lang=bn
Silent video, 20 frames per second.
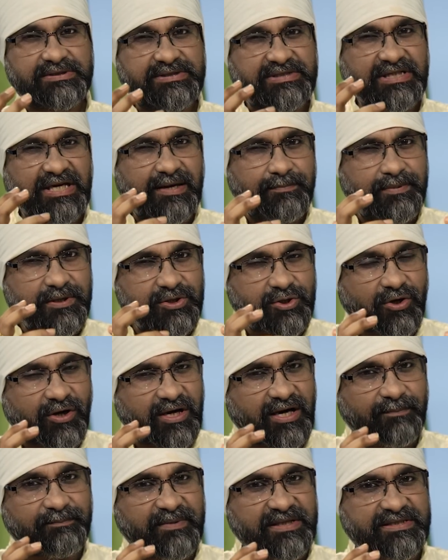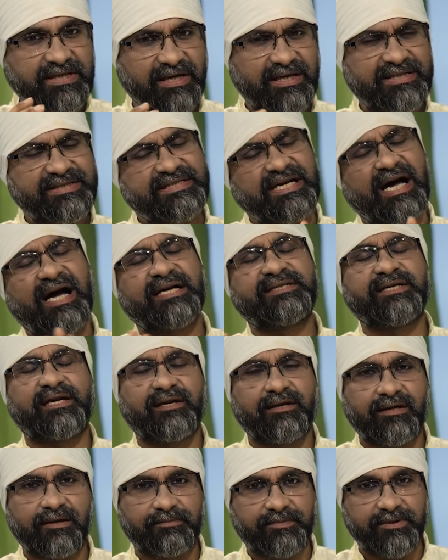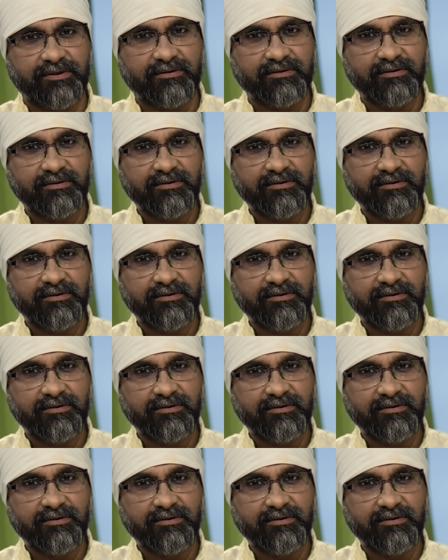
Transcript: যে বিষয়ে আপনি জানেন যা জানেন আপনি